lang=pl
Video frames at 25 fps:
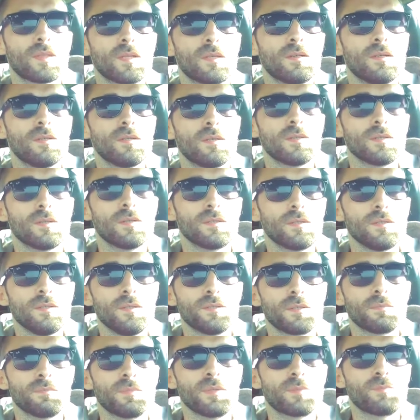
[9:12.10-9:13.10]
E, e,
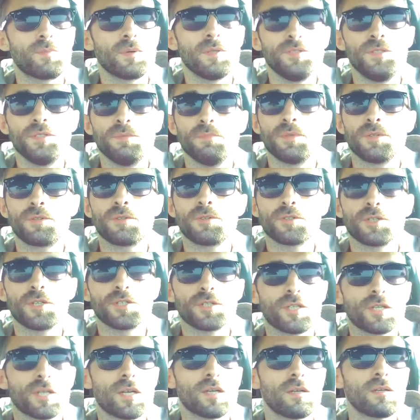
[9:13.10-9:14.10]
I sobie spędzimy
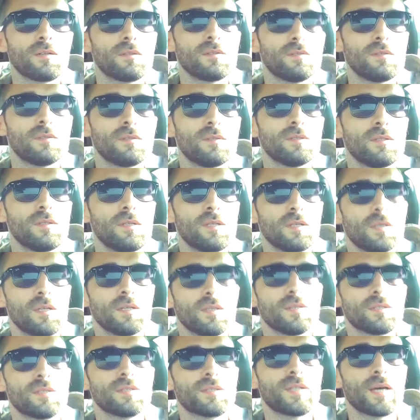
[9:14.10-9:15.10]
troszeczkę
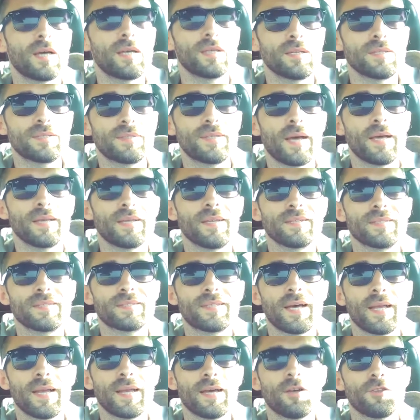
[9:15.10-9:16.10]
z, da, z, da, z
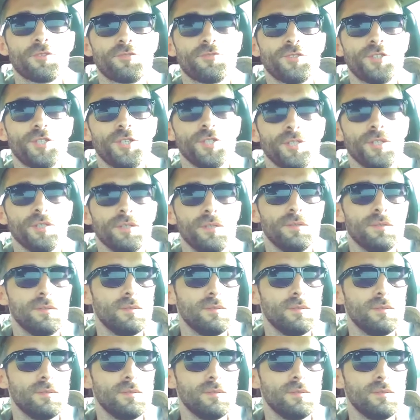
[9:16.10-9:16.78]
dala od wsi.